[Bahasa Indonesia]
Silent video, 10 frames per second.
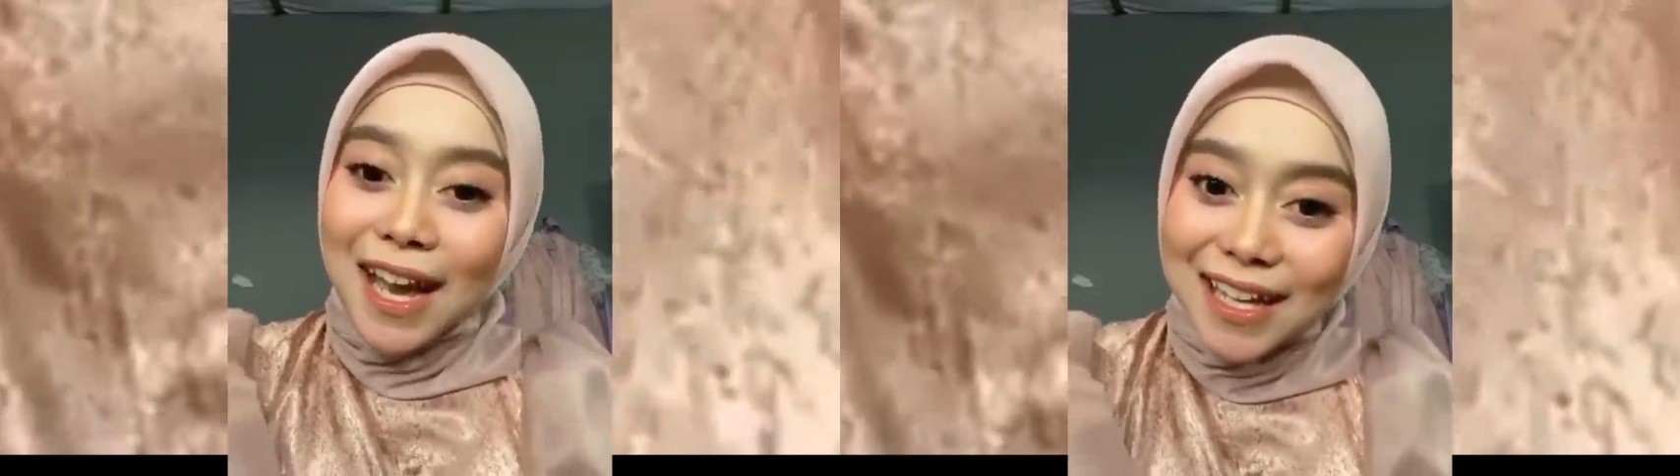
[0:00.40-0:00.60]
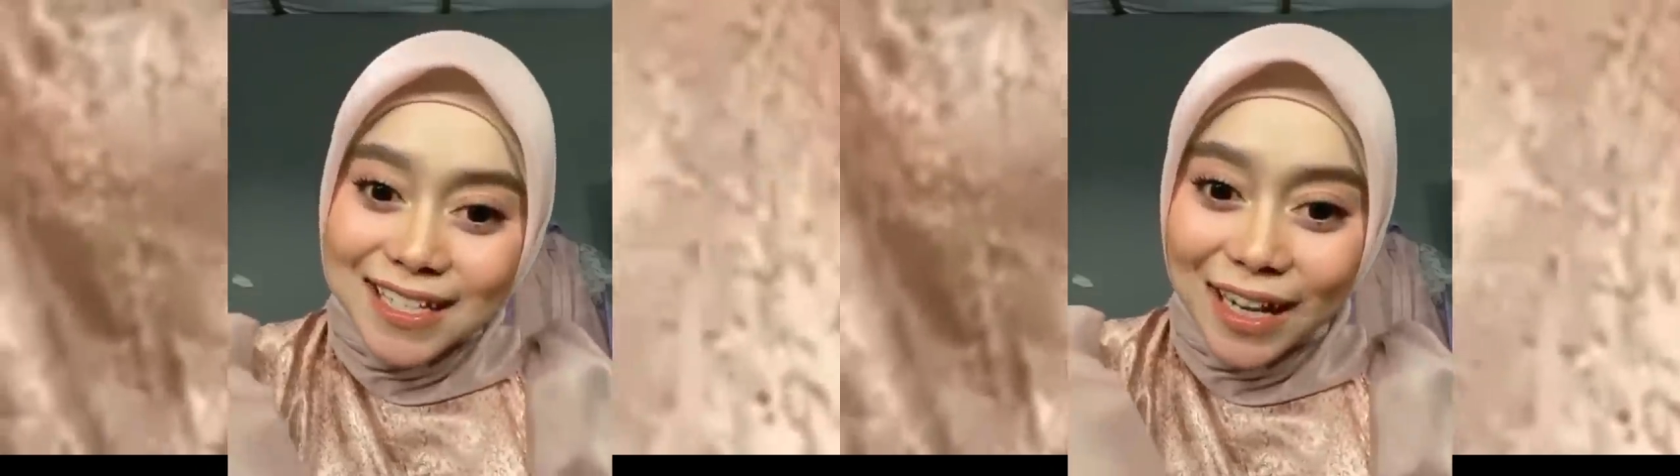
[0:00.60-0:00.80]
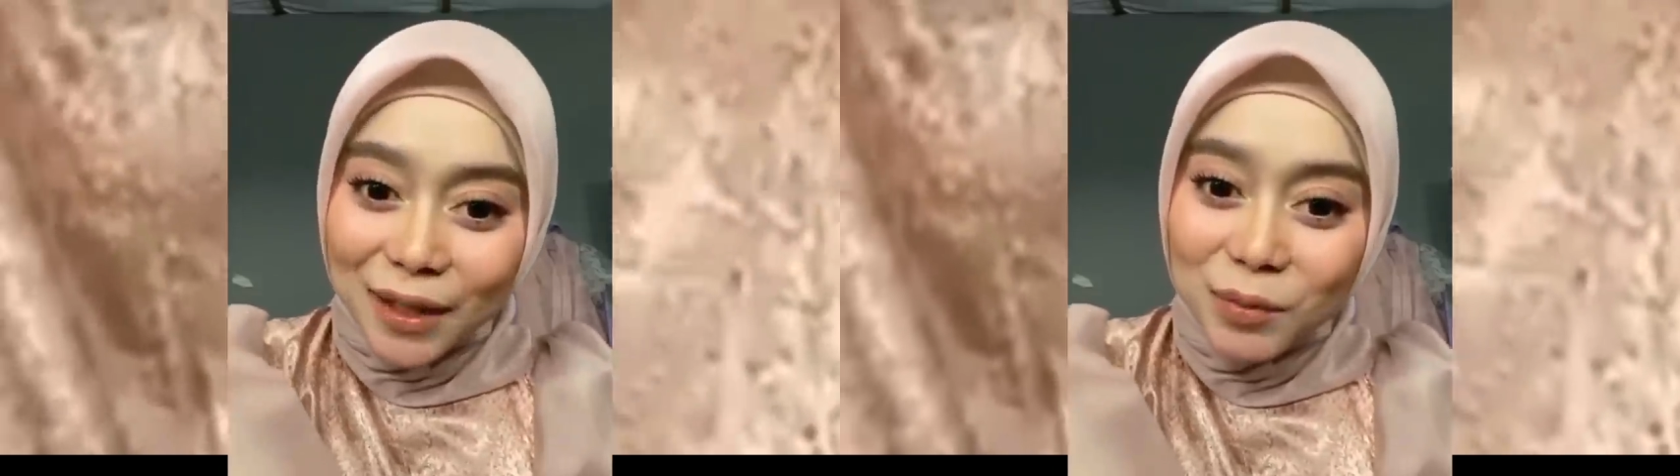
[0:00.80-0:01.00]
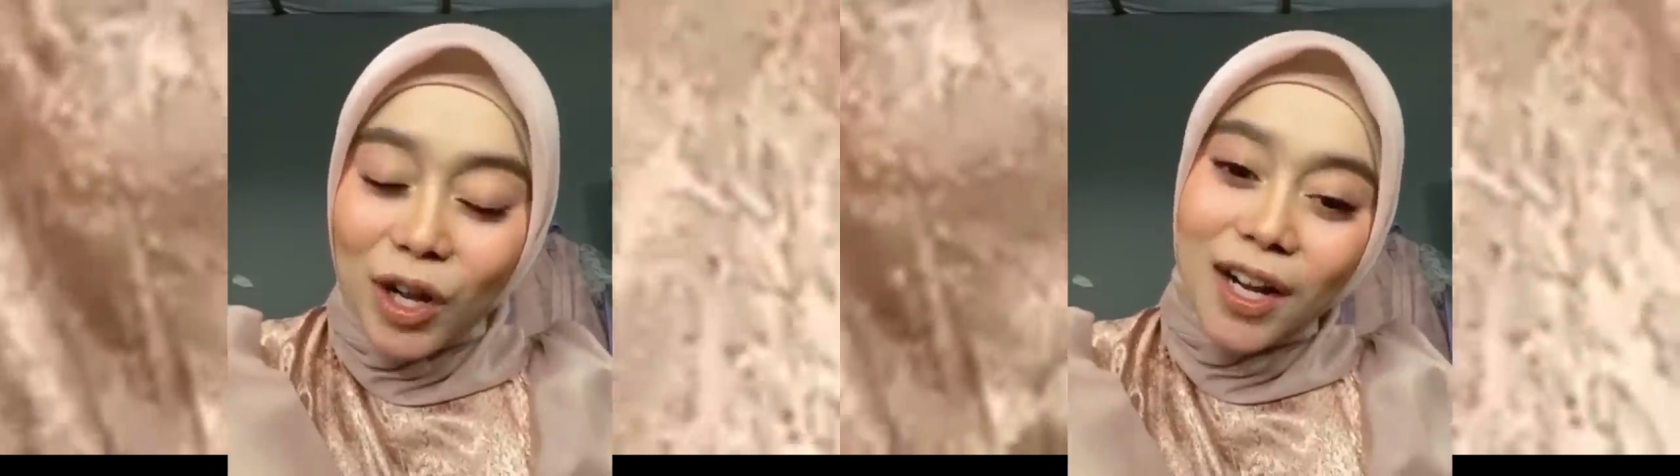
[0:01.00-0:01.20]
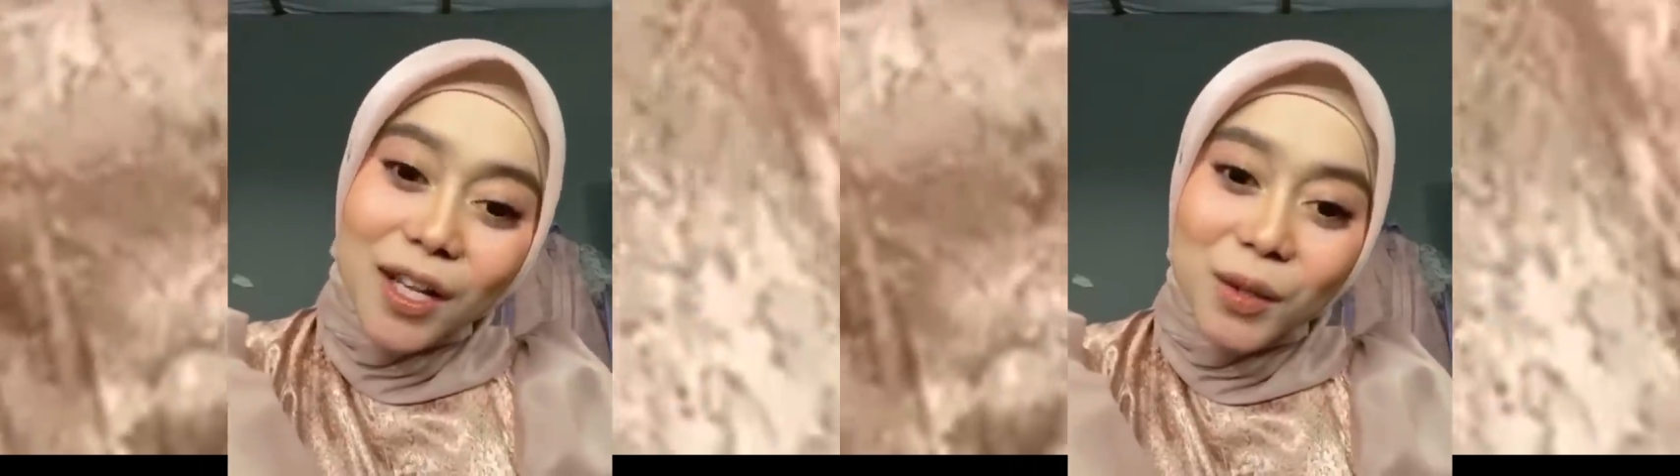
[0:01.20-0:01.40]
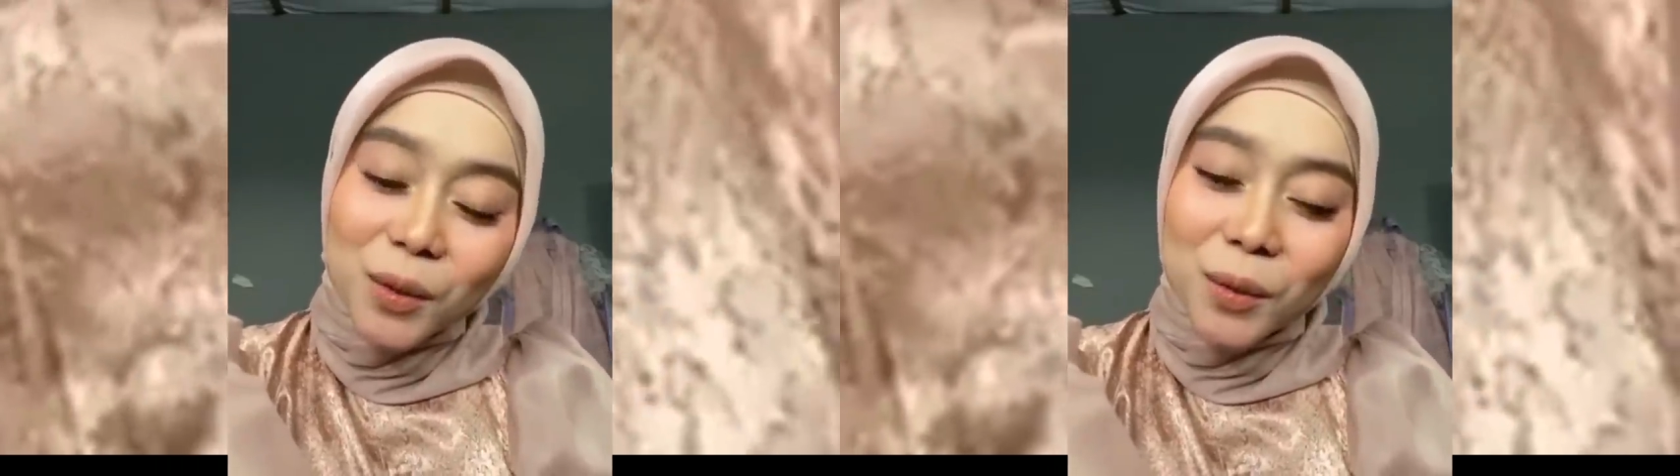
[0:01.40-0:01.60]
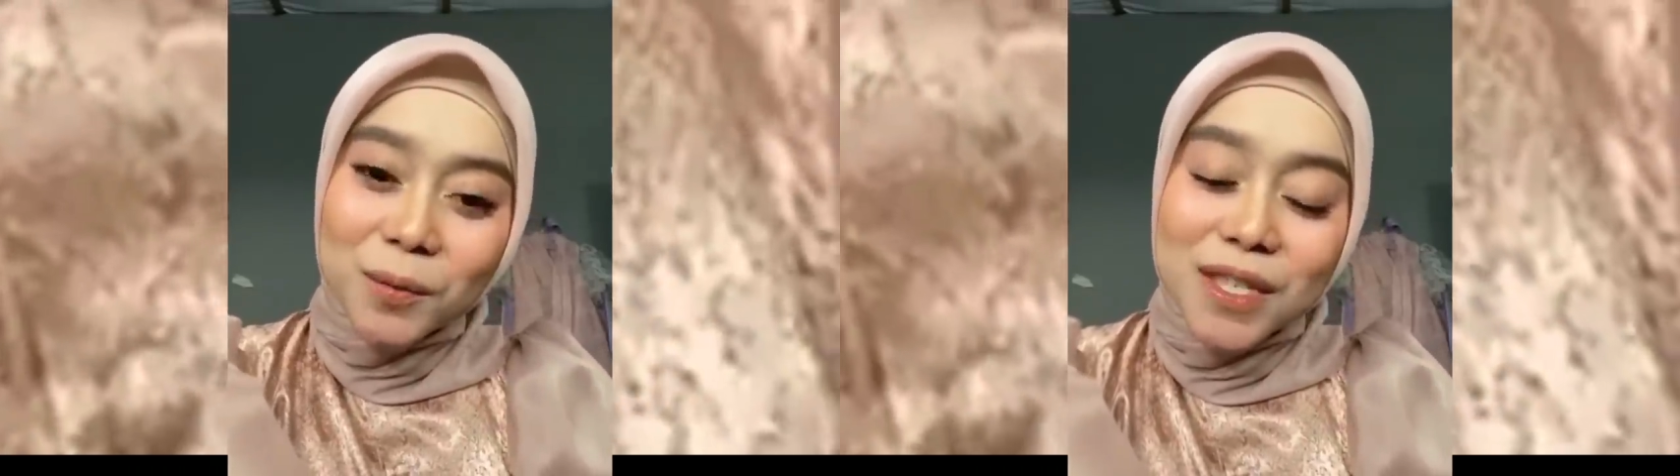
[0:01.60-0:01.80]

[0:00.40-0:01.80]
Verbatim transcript: Assalamualaikum,